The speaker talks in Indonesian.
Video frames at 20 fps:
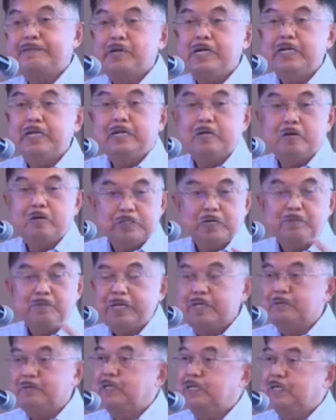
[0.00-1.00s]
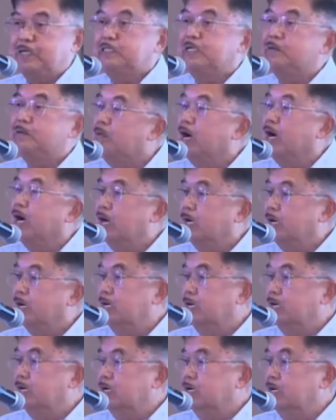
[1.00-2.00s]
berkali kau tamat apa? SMK.
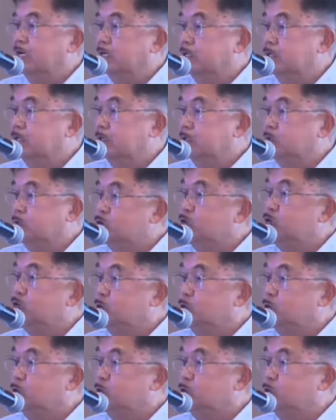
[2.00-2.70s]
75%